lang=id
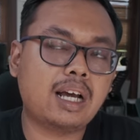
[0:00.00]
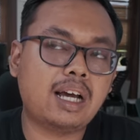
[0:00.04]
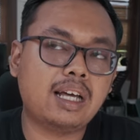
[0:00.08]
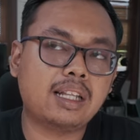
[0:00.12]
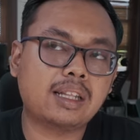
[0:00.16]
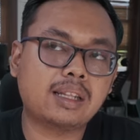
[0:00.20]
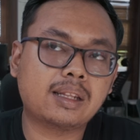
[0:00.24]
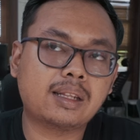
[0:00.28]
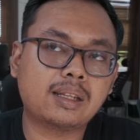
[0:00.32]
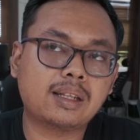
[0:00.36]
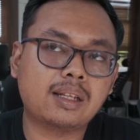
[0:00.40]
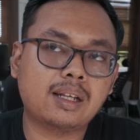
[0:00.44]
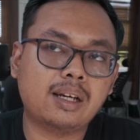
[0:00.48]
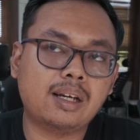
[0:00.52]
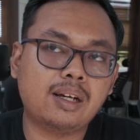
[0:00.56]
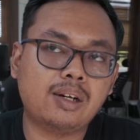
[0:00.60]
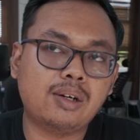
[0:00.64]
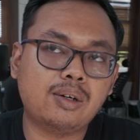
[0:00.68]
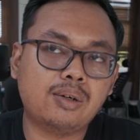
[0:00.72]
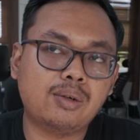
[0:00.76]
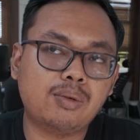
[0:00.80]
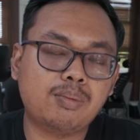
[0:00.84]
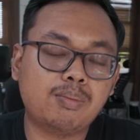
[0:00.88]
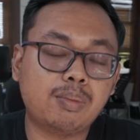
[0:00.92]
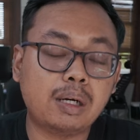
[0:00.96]

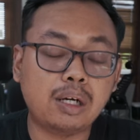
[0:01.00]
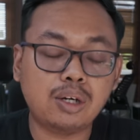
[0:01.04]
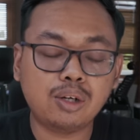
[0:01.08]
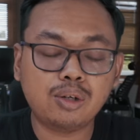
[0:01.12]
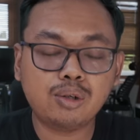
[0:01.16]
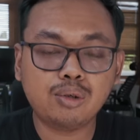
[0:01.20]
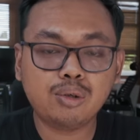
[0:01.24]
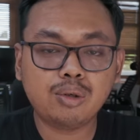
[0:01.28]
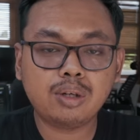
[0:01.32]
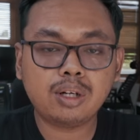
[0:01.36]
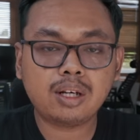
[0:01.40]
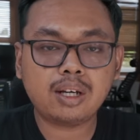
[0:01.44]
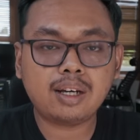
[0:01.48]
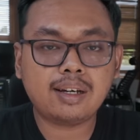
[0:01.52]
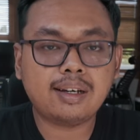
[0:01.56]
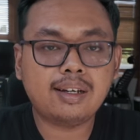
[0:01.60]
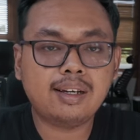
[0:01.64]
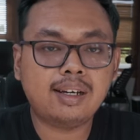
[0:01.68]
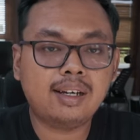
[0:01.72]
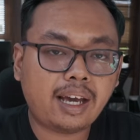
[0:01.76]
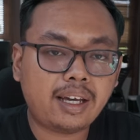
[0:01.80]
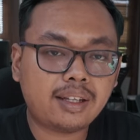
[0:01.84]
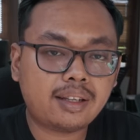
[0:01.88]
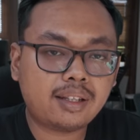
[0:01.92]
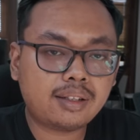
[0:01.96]
atau pengguna
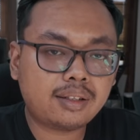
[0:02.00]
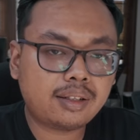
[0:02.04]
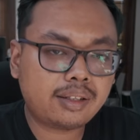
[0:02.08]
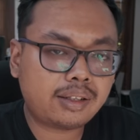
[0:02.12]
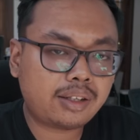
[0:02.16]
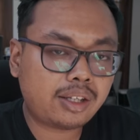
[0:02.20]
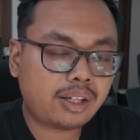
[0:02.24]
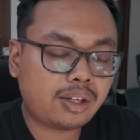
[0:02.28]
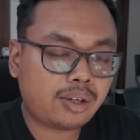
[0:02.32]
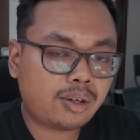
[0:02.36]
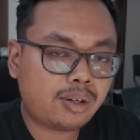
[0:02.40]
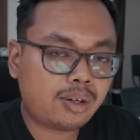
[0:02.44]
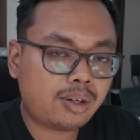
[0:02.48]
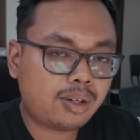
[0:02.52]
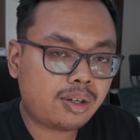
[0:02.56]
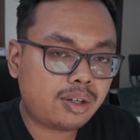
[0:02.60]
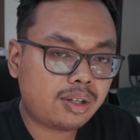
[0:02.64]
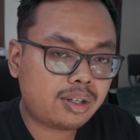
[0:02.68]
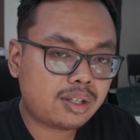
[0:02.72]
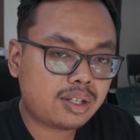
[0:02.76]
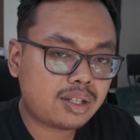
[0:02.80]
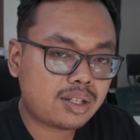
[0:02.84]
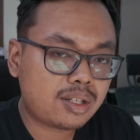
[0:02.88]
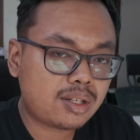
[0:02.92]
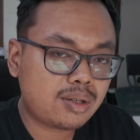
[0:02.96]
KYT
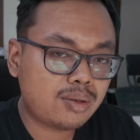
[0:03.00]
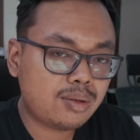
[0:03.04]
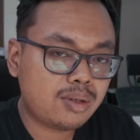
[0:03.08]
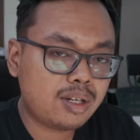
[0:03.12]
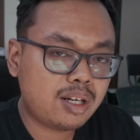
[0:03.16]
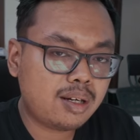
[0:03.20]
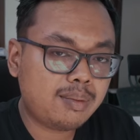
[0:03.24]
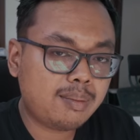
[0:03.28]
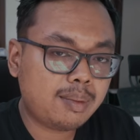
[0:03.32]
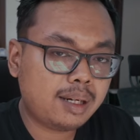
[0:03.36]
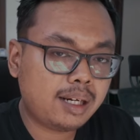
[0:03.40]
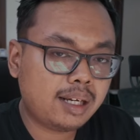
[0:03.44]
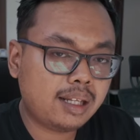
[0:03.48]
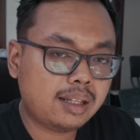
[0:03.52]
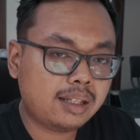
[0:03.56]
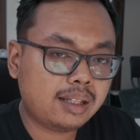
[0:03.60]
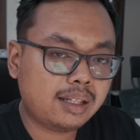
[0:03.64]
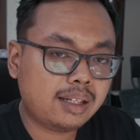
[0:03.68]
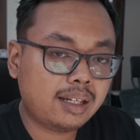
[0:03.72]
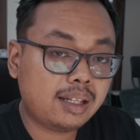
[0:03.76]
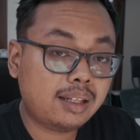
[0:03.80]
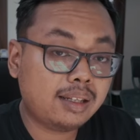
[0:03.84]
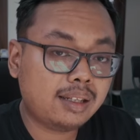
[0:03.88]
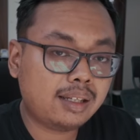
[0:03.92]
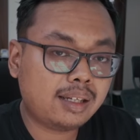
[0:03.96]
Titikors sudah
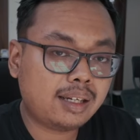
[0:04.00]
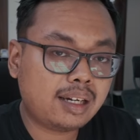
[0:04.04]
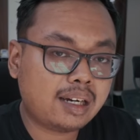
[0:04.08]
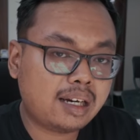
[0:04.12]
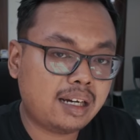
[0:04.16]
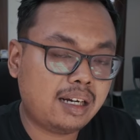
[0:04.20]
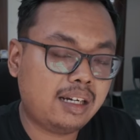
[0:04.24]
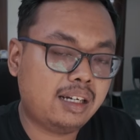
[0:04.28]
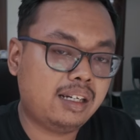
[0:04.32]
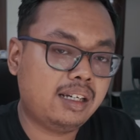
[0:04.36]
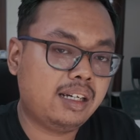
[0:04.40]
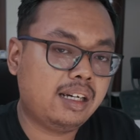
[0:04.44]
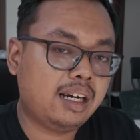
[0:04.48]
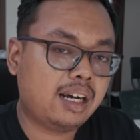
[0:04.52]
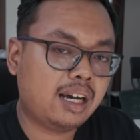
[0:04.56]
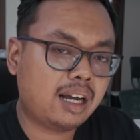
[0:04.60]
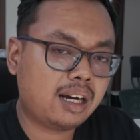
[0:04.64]
menanti-nantikan nih.